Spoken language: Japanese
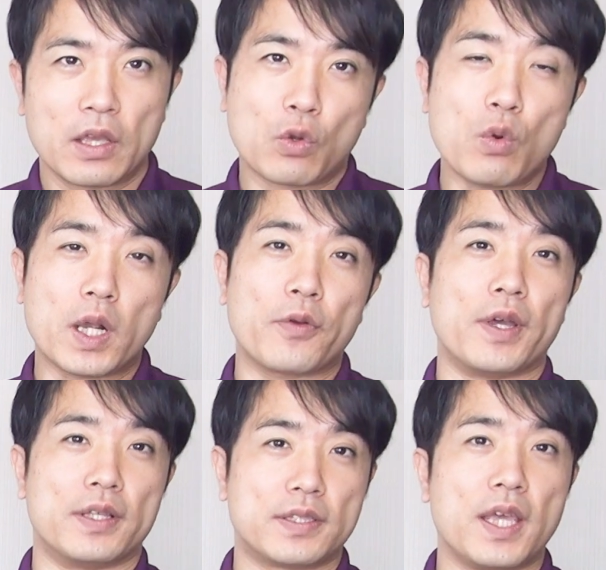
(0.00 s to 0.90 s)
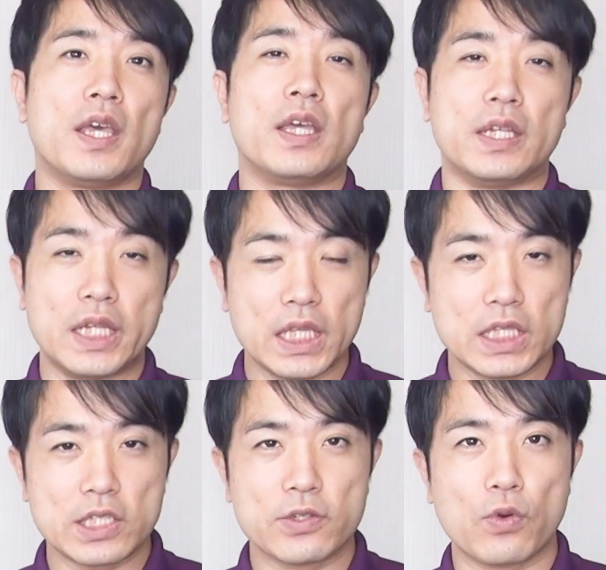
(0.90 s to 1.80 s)
今回はですね、認
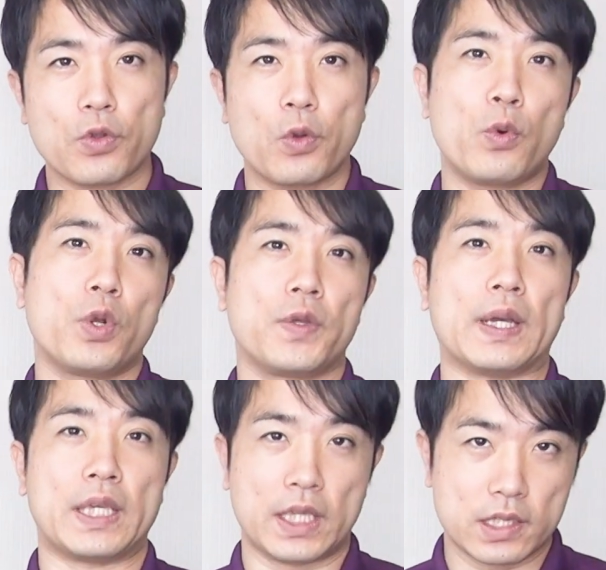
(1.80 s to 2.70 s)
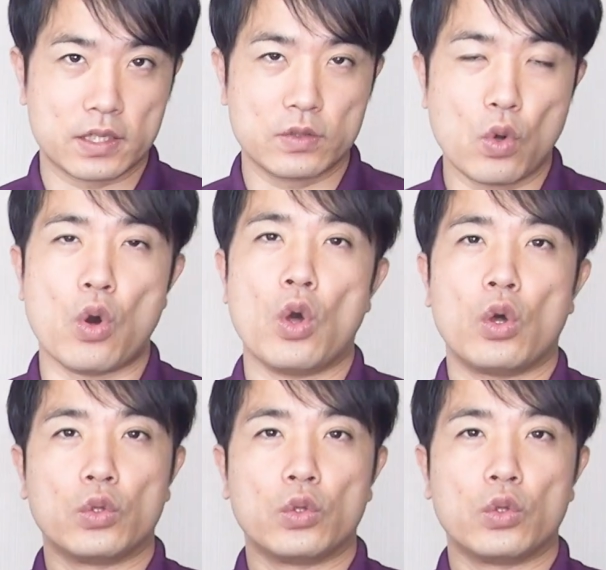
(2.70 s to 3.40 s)
知症予防には必須の